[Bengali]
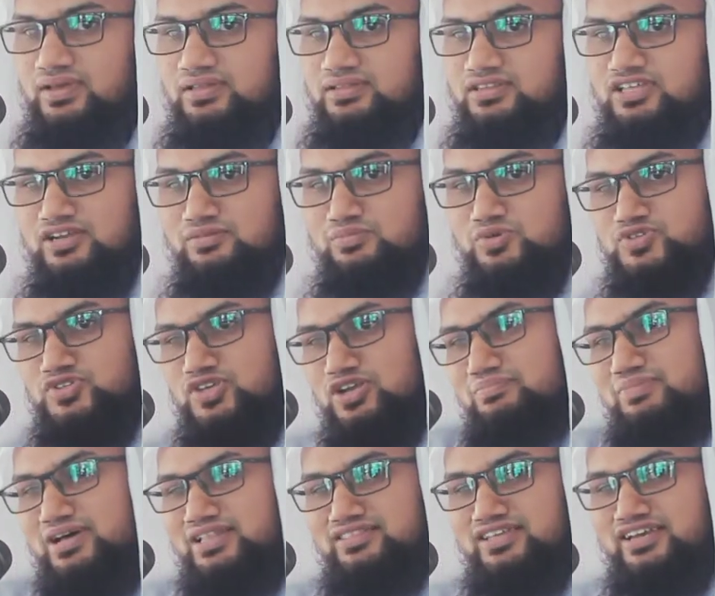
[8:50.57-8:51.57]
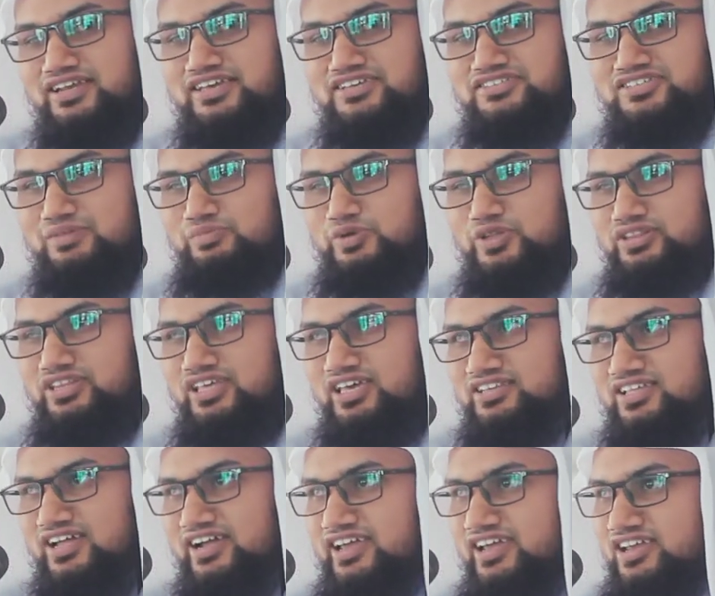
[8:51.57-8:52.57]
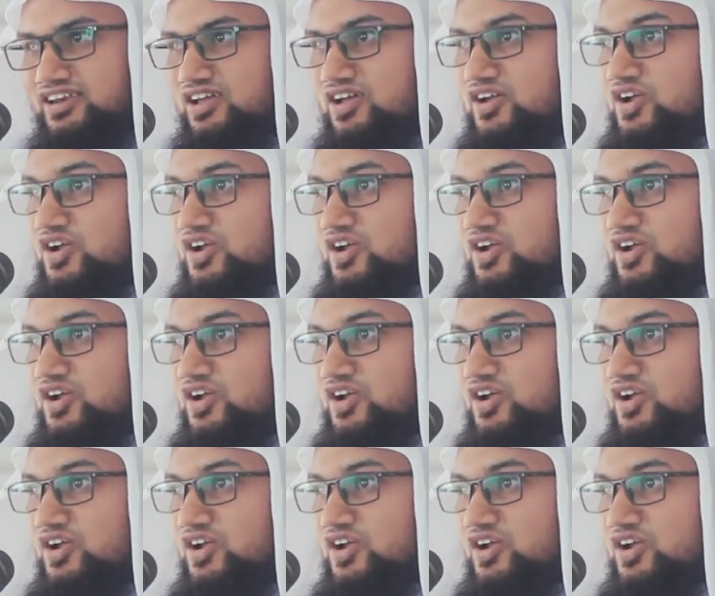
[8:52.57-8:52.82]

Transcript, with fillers: তিনি মুসলমানদেরকে যেমন দিয়ে থাকেন